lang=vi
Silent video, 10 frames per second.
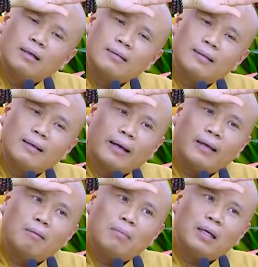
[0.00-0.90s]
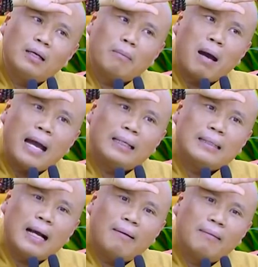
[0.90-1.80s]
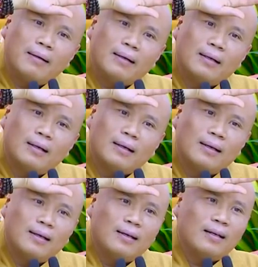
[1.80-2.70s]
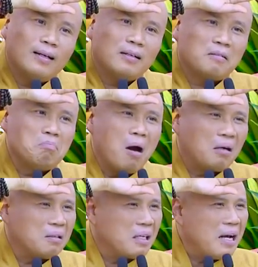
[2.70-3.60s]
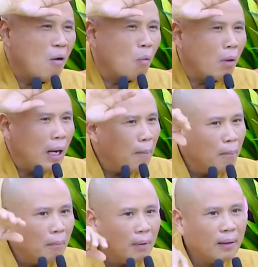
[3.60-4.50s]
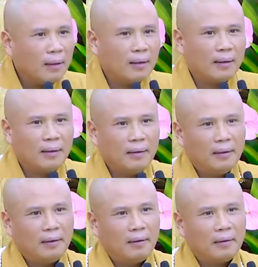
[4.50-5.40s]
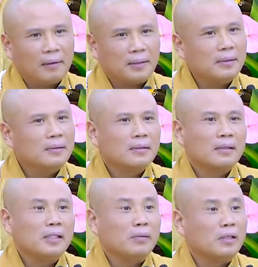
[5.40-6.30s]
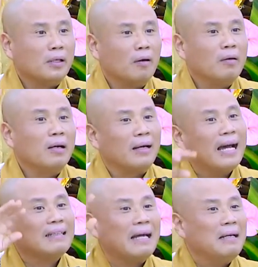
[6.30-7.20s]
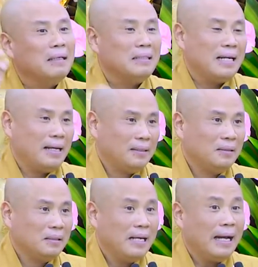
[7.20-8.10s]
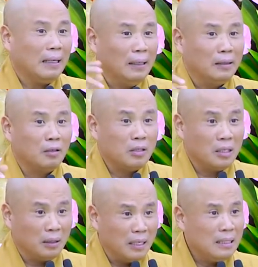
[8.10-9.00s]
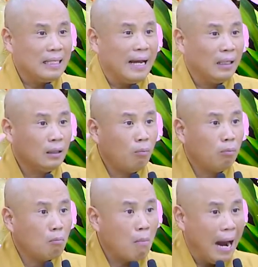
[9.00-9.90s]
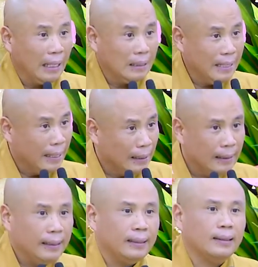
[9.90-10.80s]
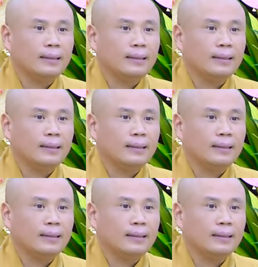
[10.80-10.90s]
suy nghĩ không biết ngày mai làm sao, mệt cái đầu lắm. Hồi xưa có nhiều người nói đừng gác tay lên trán, gác lên coi chừng đến sáng tóc bạc trắng liền,